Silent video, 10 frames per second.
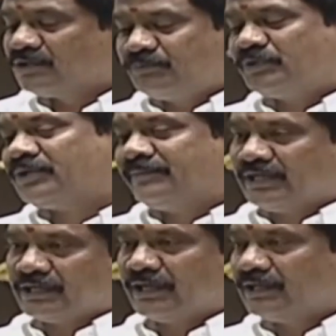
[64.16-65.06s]

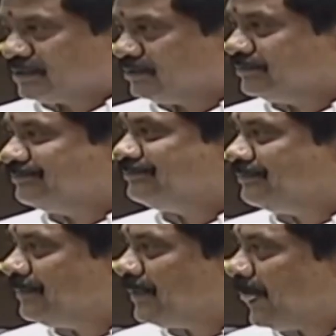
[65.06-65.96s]
అద్భుతమైన కార్యక్రమం
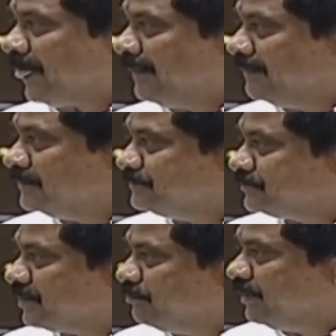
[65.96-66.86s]

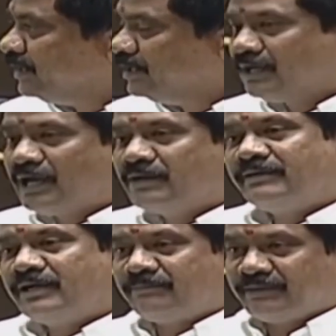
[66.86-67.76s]
పేదింటి
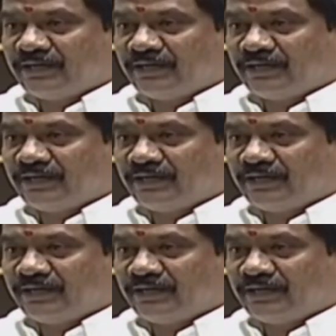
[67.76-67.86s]
ఆడబిడ్డ